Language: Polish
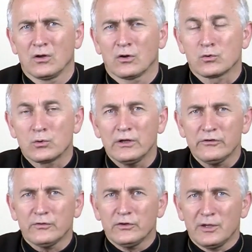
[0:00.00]

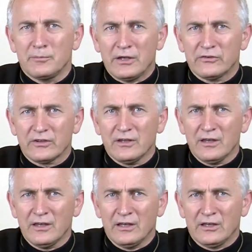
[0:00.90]
Królestwo niebieskie
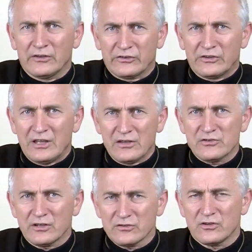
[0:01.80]

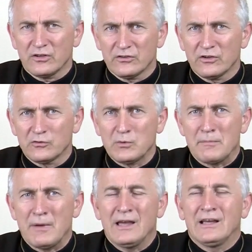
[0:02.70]
zderza się ze
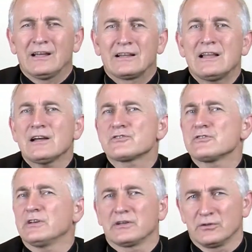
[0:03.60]
złem.
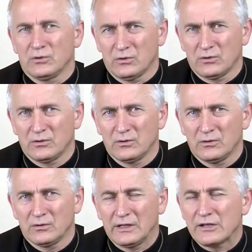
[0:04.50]
Dlaczego?
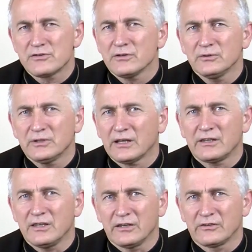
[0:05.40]
Dlaczego
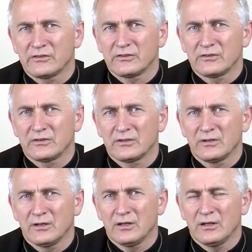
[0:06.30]
tak jest?
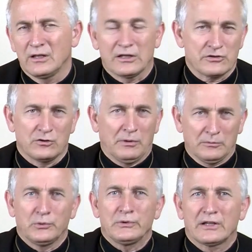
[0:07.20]
Dlaczego
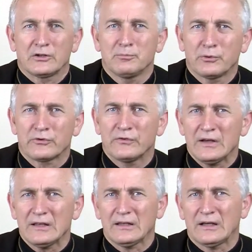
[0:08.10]
Pan Bóg na to
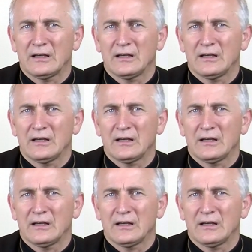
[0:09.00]
pozwala?